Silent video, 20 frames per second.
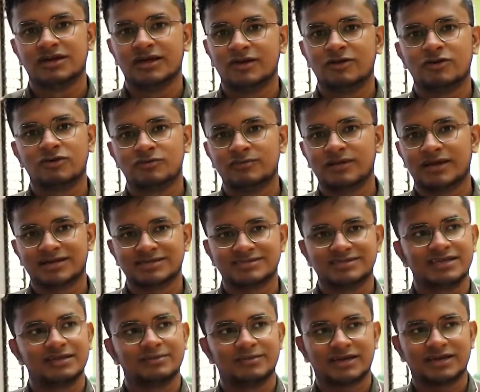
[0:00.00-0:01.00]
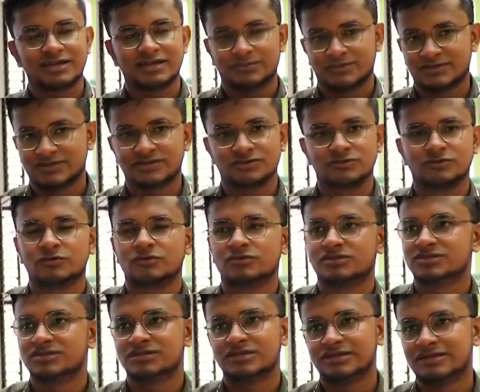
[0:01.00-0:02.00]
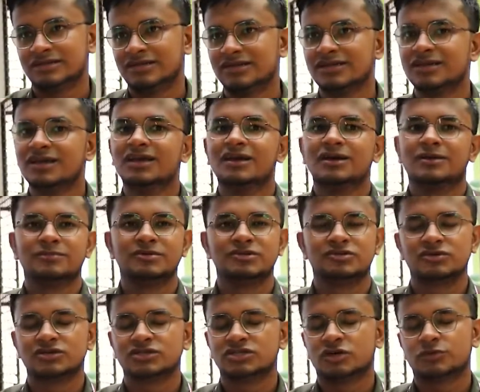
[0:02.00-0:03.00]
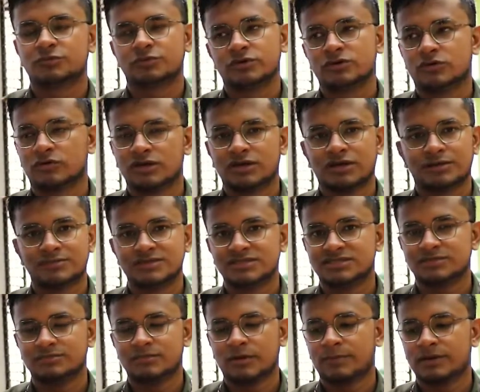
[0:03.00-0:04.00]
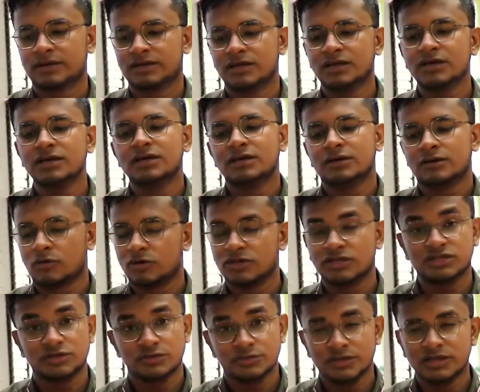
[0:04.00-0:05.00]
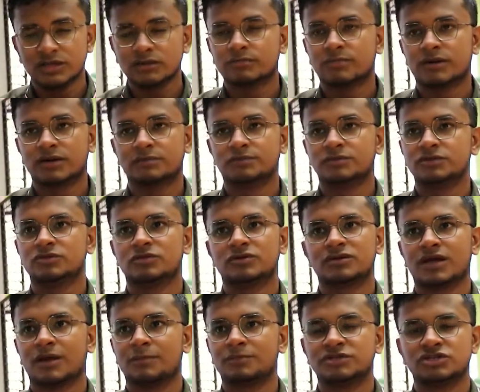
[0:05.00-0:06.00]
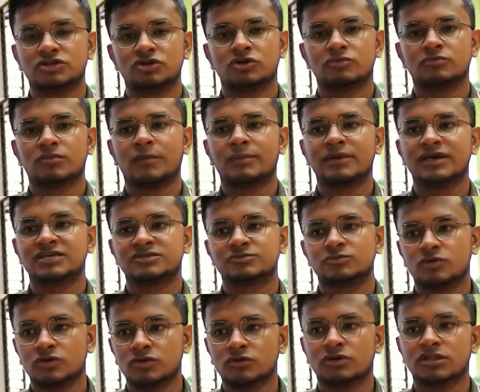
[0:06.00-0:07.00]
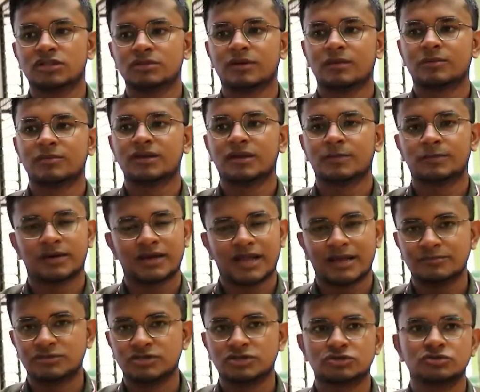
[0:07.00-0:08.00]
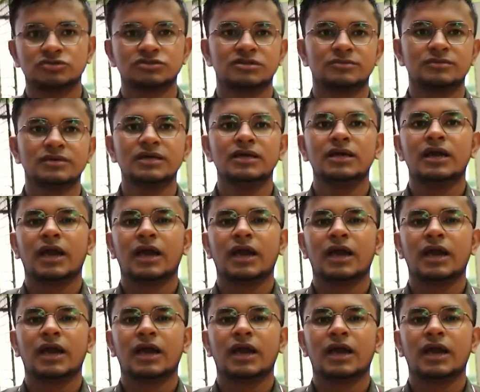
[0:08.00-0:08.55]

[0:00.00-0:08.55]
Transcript: এরকমই একটা সিনেমাকে রিপ্রেজেন্ট করতেছে ডিটলি ভিতরে যাওয়ার পরে অনেক অ্যামেজিং ব্যাপারটা অনেক ইউনিক বাট ভিতরটা আপনি সেরকমভাবে এক্সপ্লোরই করতে পারবেন না আপনার টাইম শেষ হয়ে যাবে